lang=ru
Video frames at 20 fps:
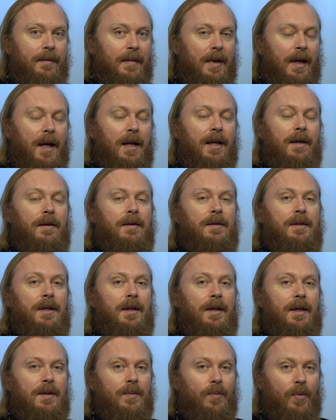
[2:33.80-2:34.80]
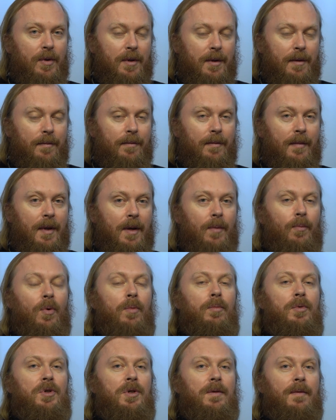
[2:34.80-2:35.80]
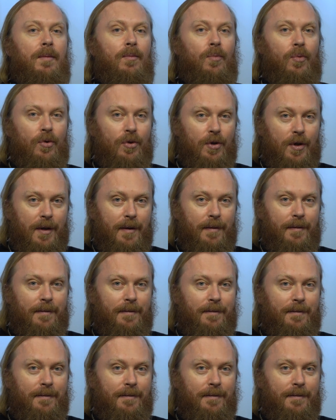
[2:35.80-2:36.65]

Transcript: Храни вас всех Господь и помощи вам Божией.